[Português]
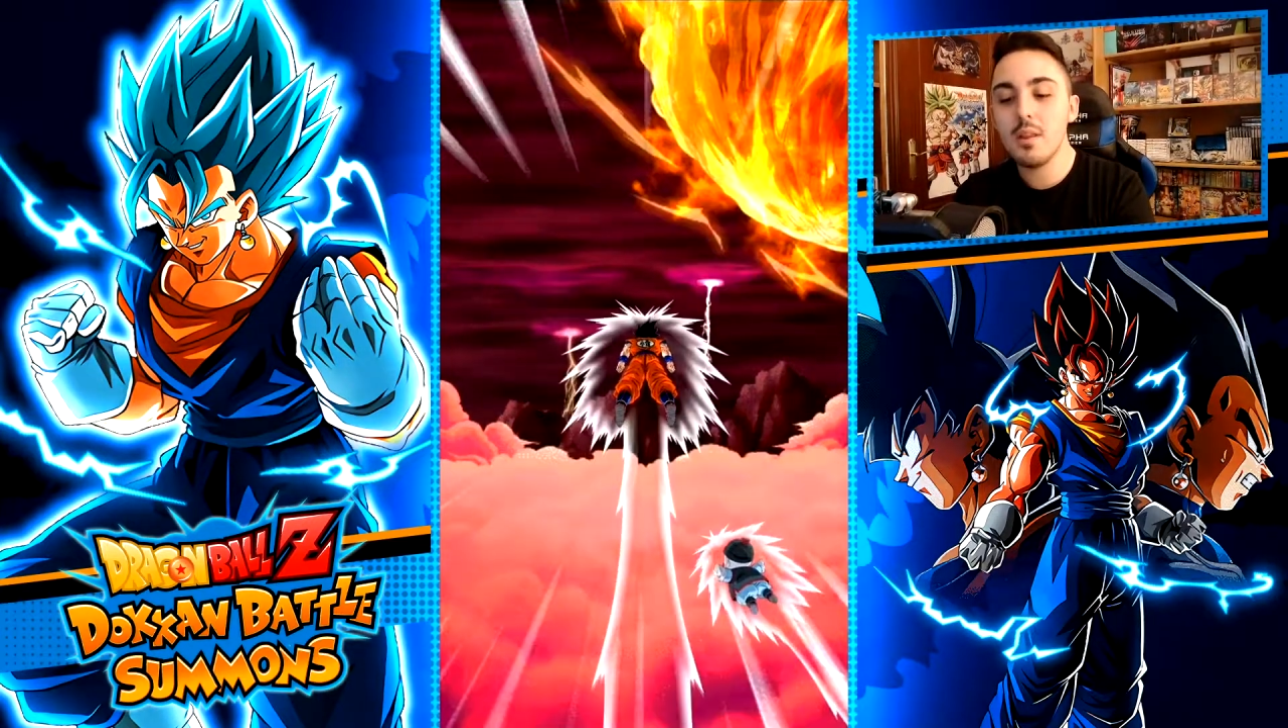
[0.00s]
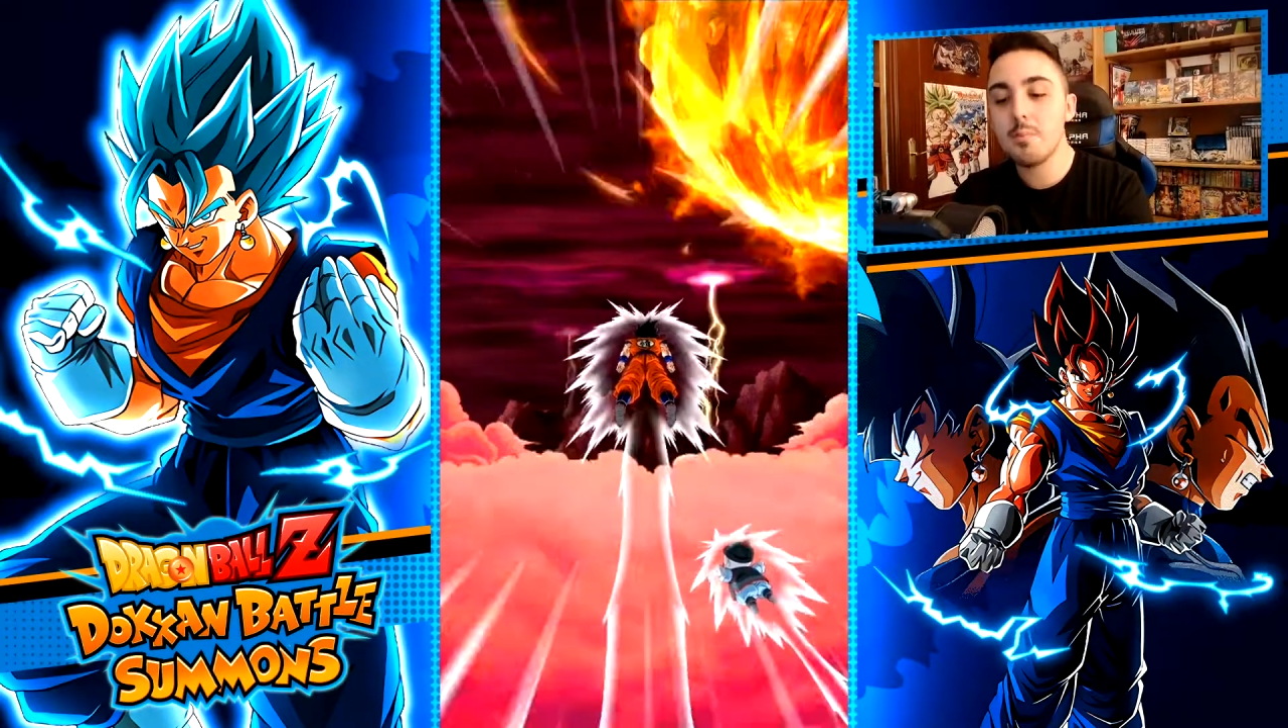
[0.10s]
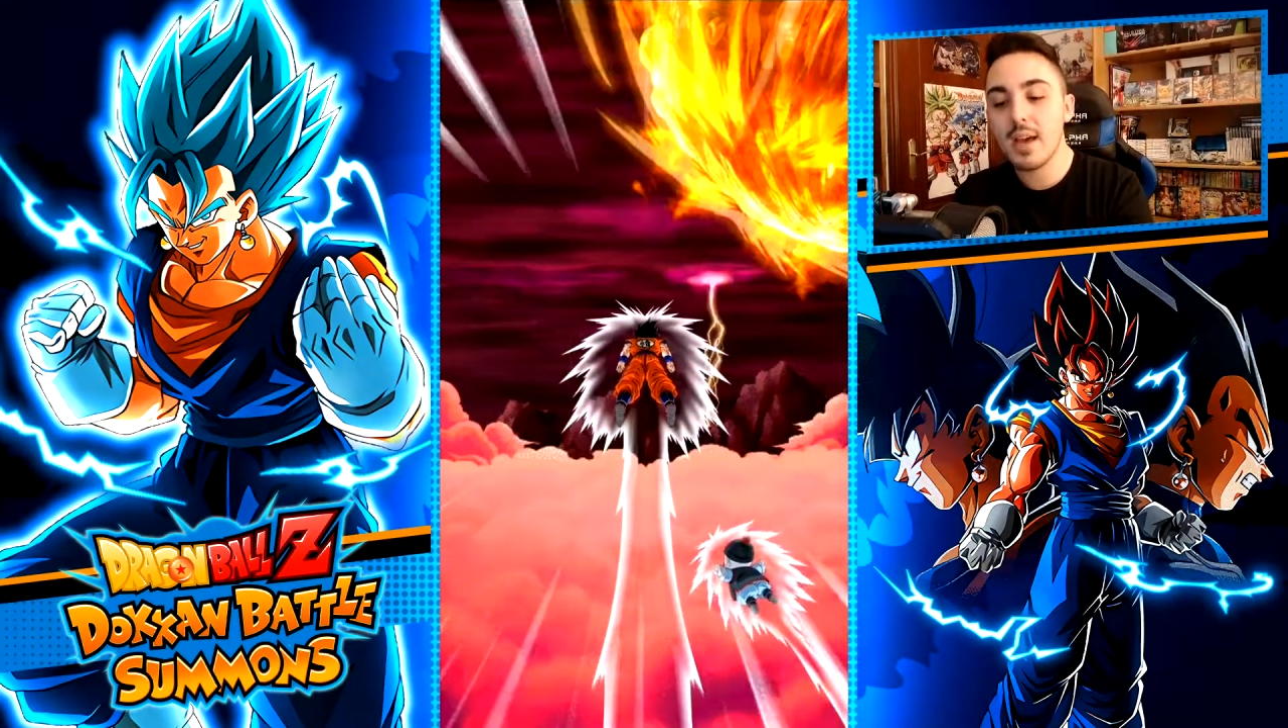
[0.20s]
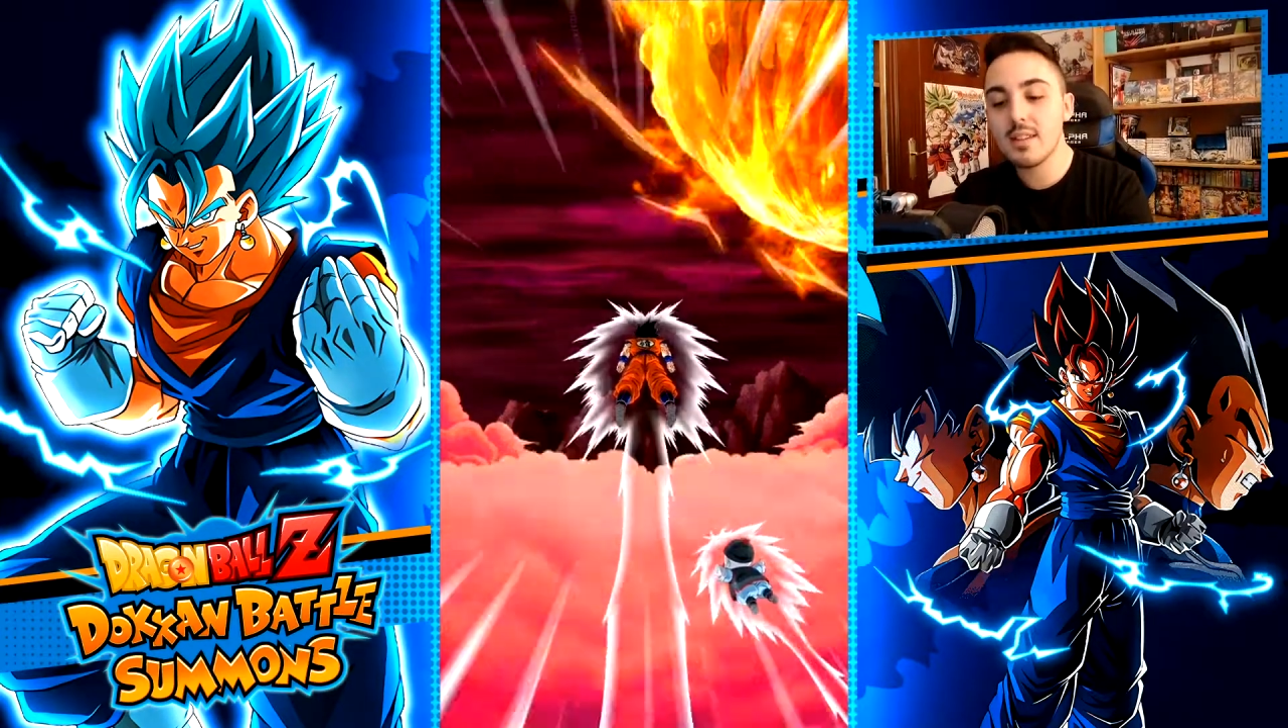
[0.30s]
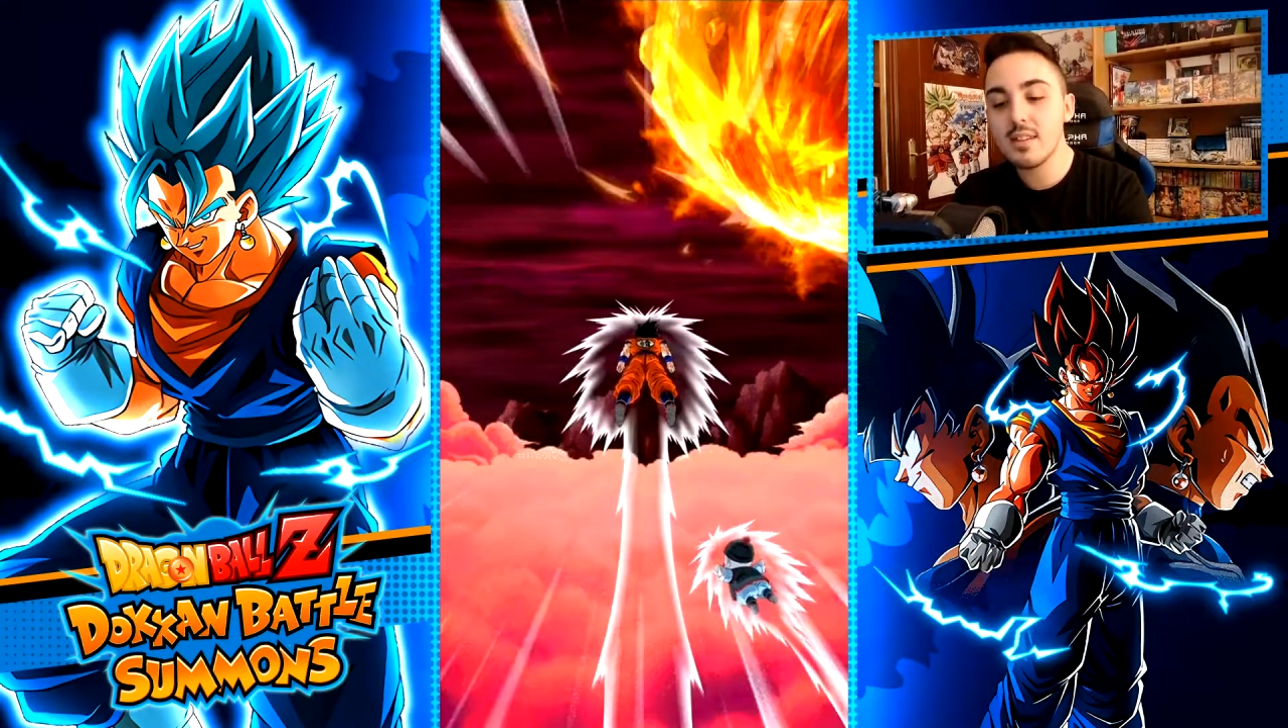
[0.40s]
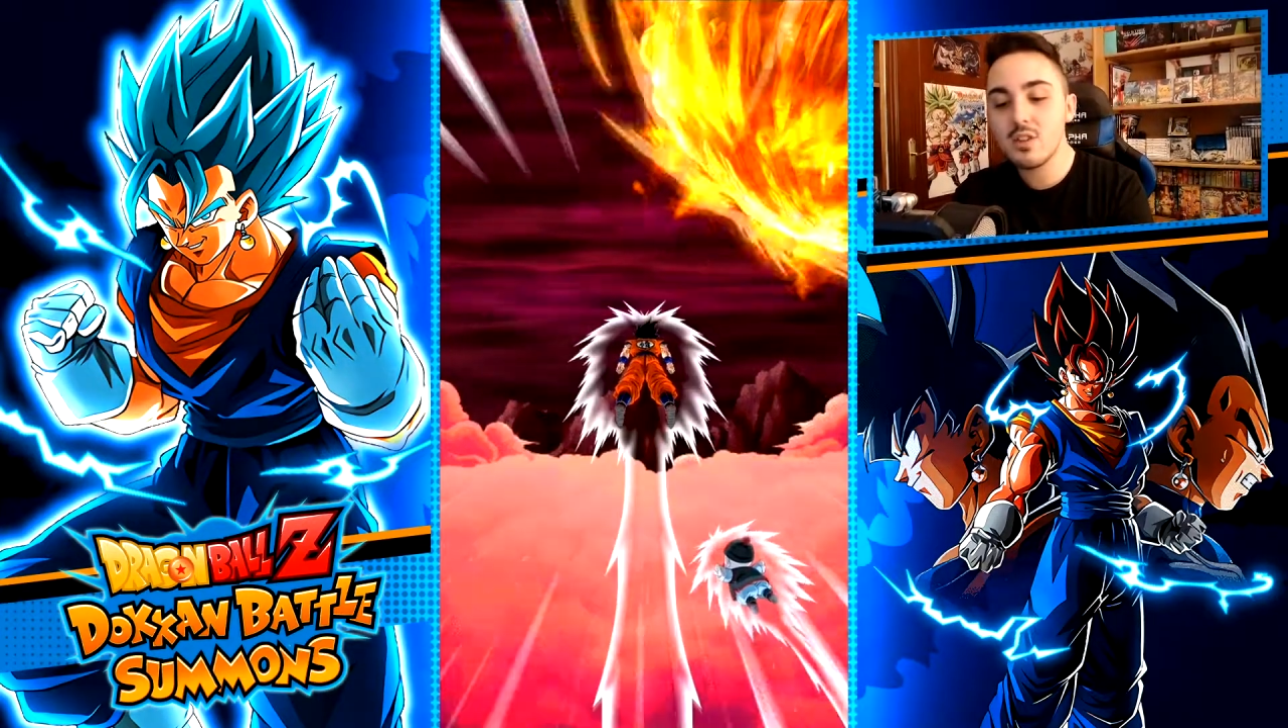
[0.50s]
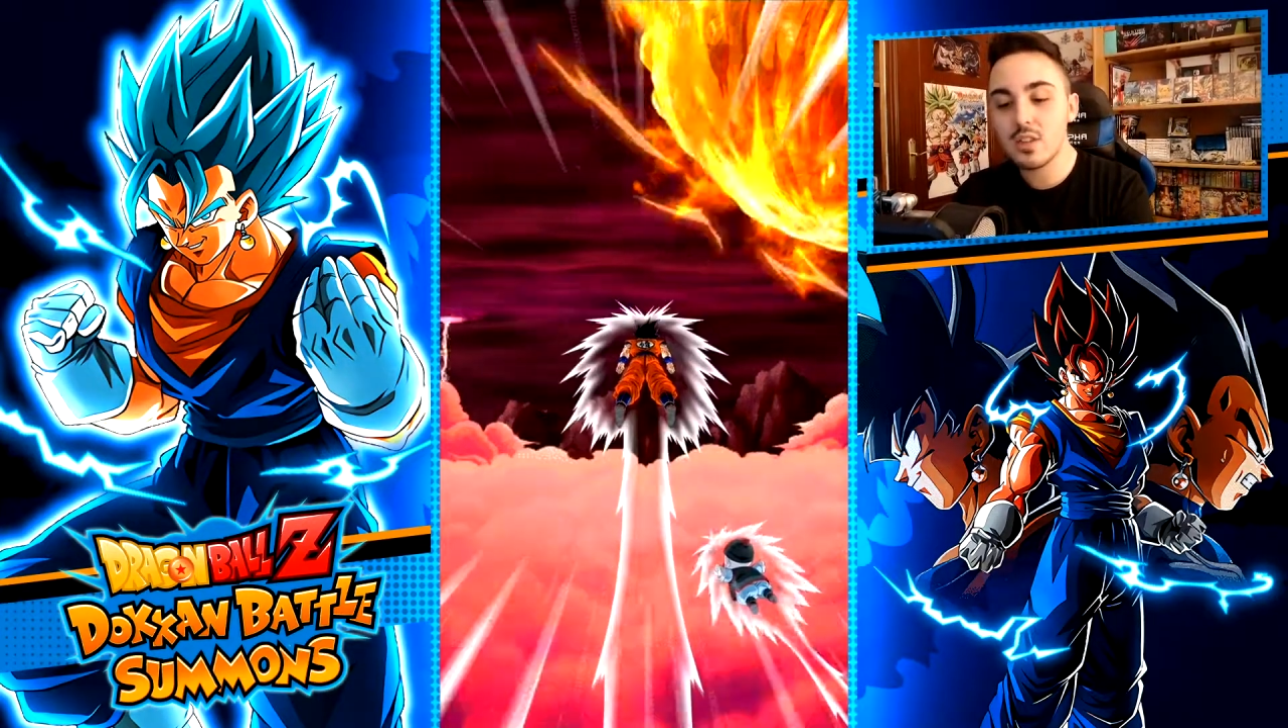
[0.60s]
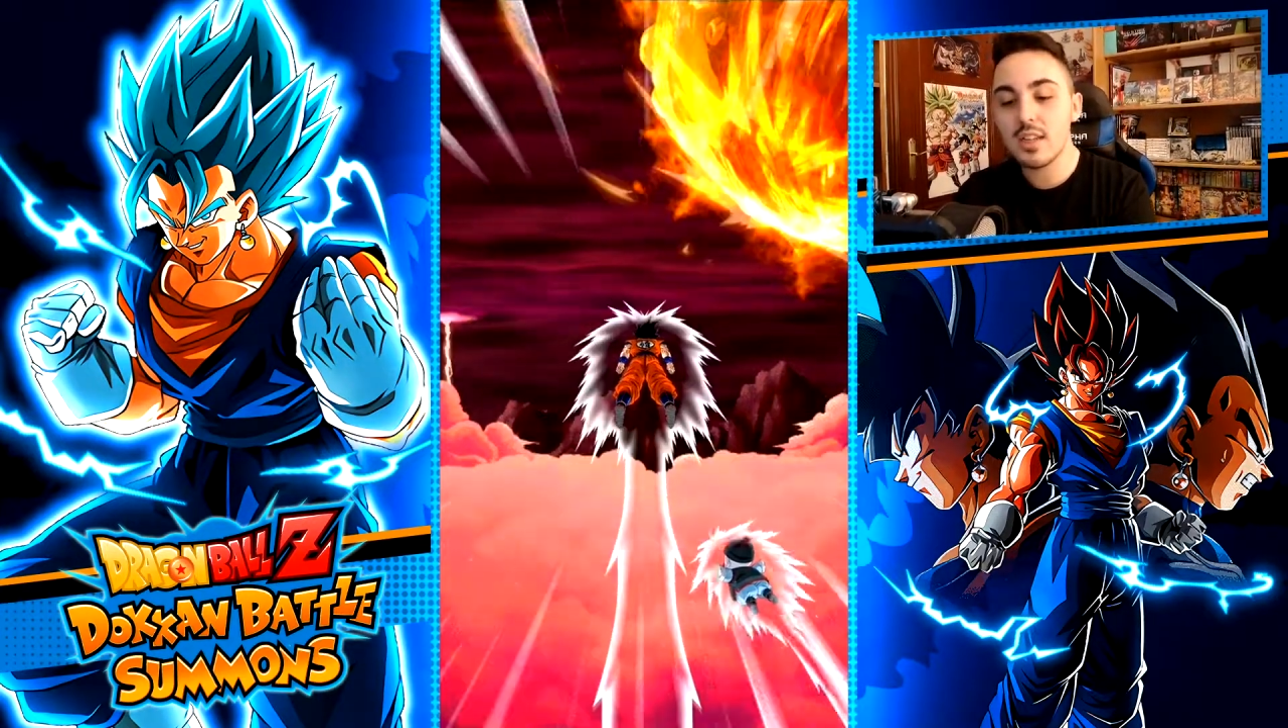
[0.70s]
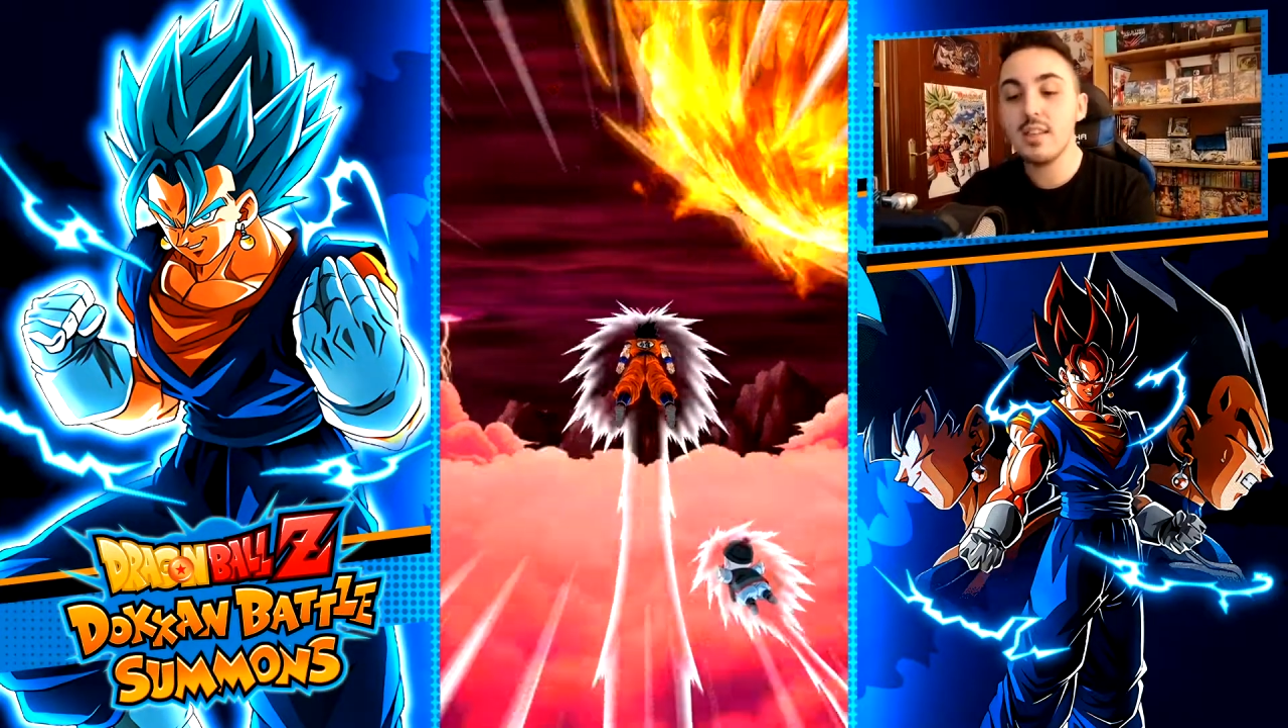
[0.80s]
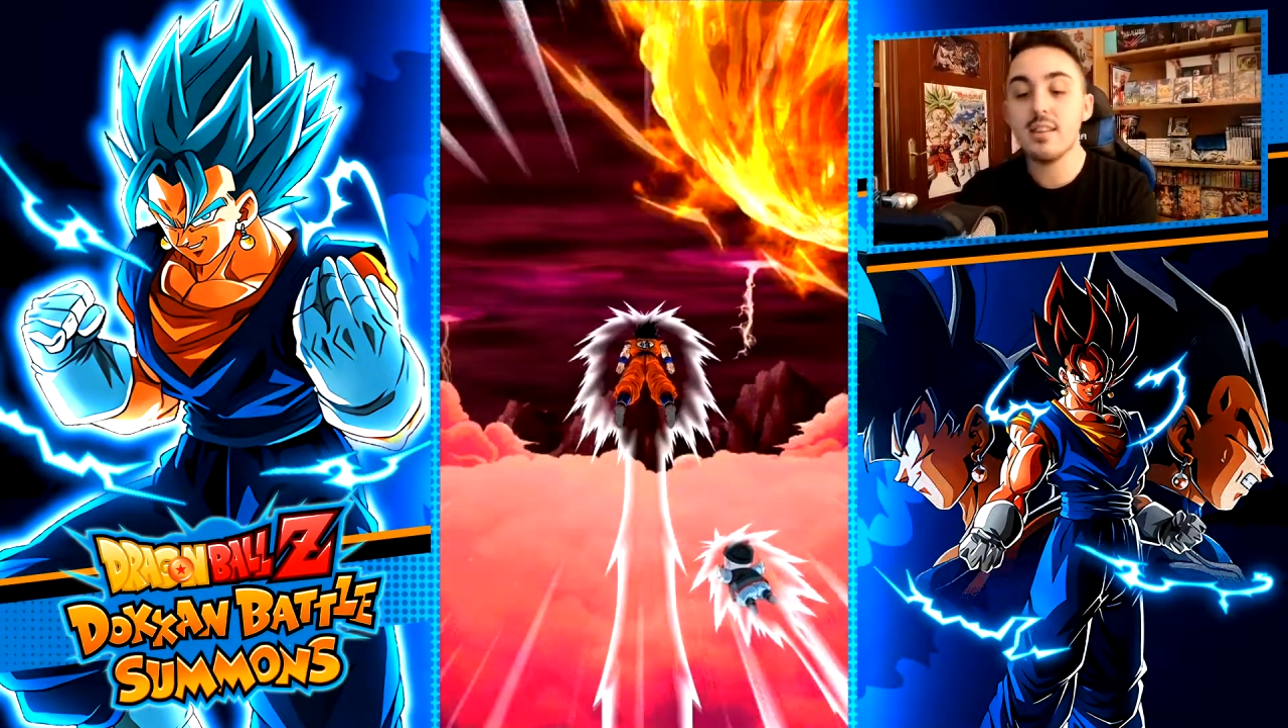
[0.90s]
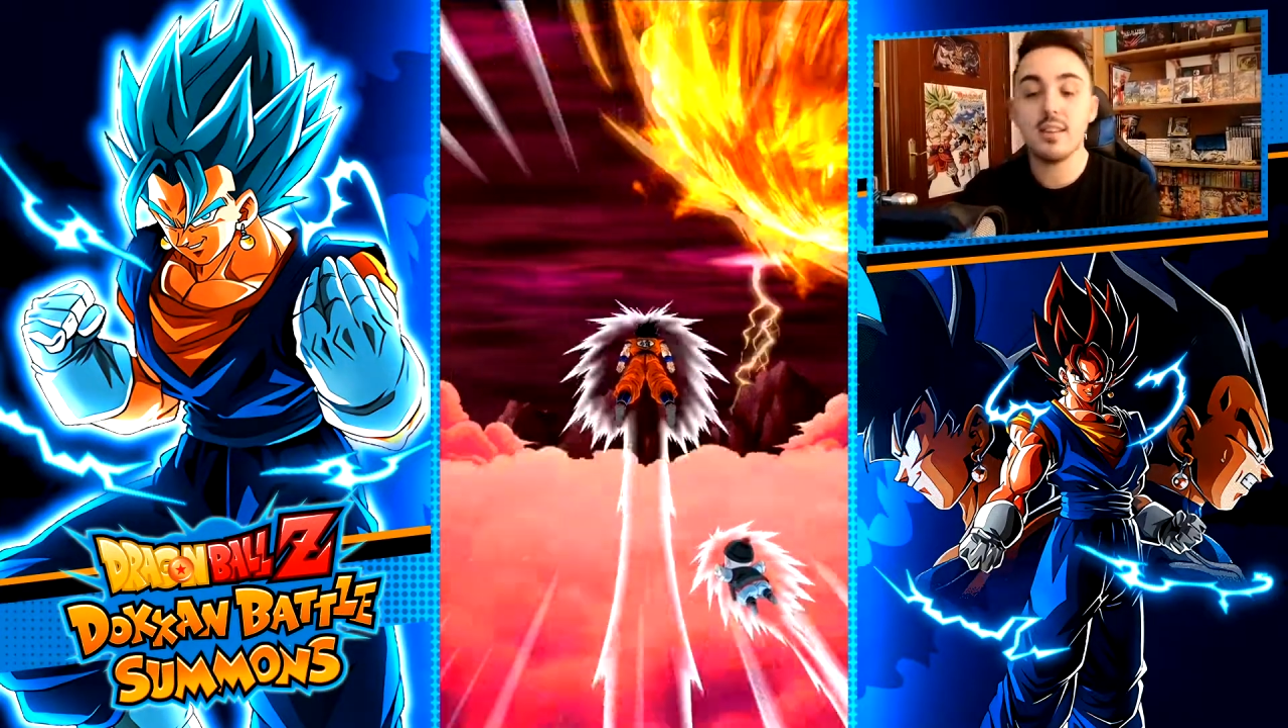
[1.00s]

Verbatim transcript: pedras e